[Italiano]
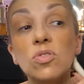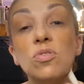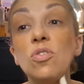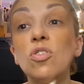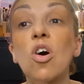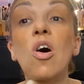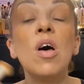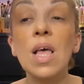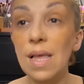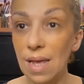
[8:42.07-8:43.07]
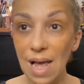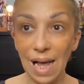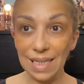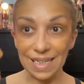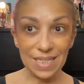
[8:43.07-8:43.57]
non ho
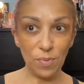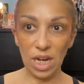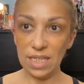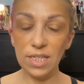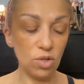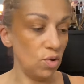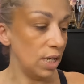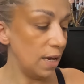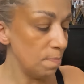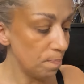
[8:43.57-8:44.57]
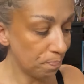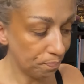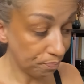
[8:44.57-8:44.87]
altra spiegazione